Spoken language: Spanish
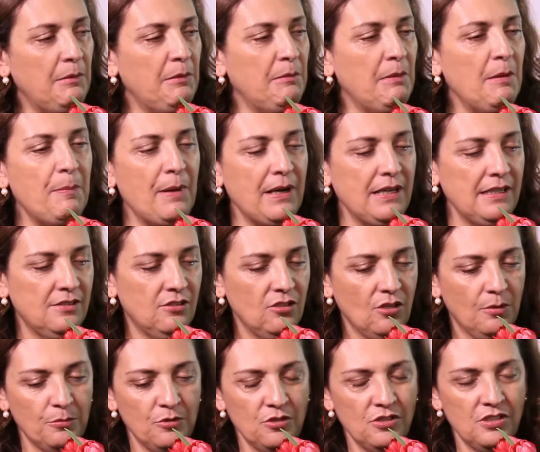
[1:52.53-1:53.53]
A mí me
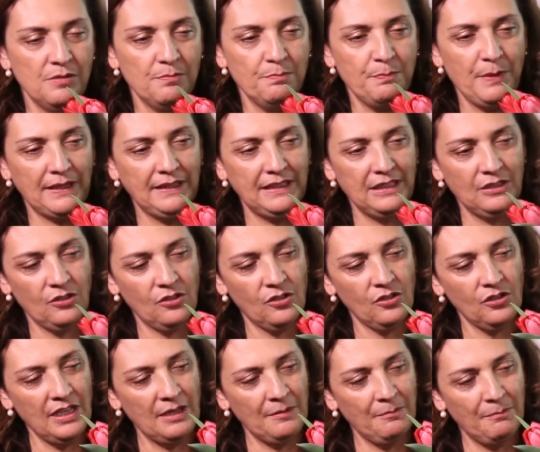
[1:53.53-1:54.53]
pareció muy
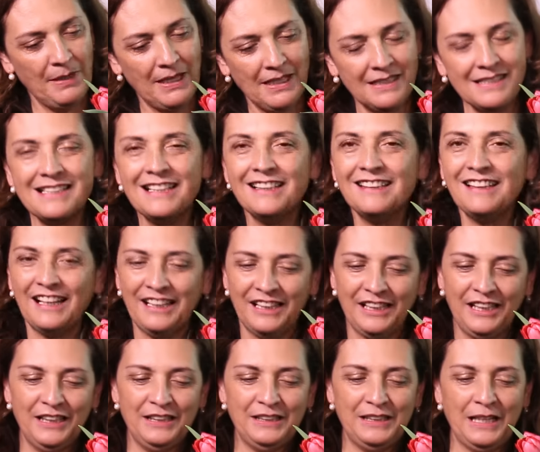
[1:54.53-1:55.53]
simpático en vez de
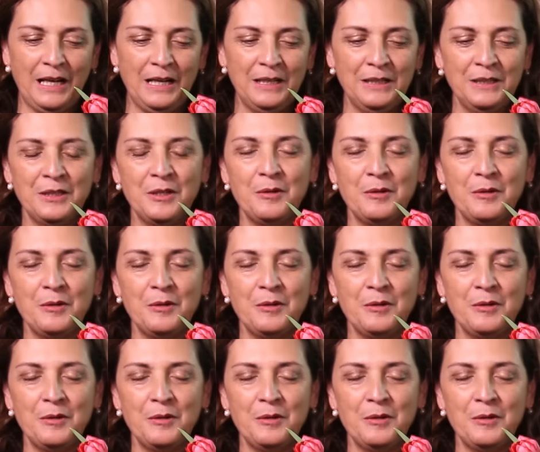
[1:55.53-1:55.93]
tarjeta